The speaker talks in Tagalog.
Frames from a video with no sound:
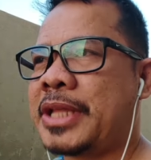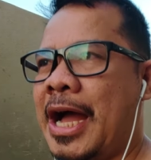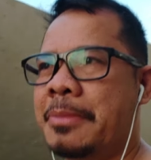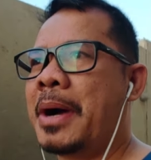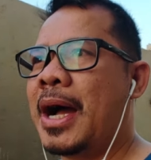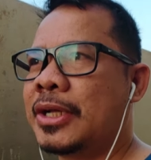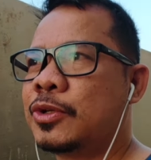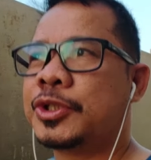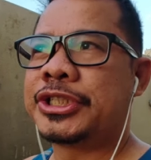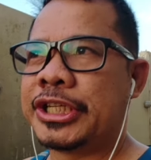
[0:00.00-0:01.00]
tama
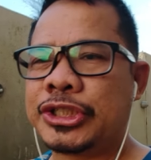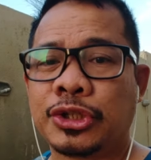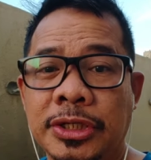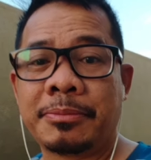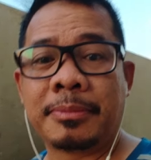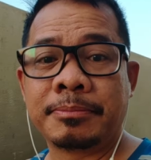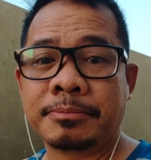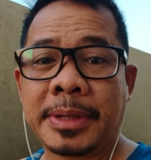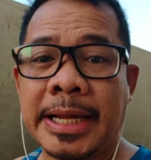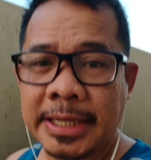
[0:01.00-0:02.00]
yung desisyon ng
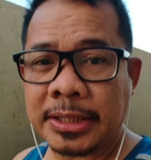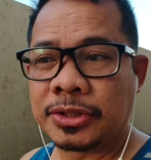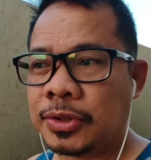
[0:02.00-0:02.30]
anak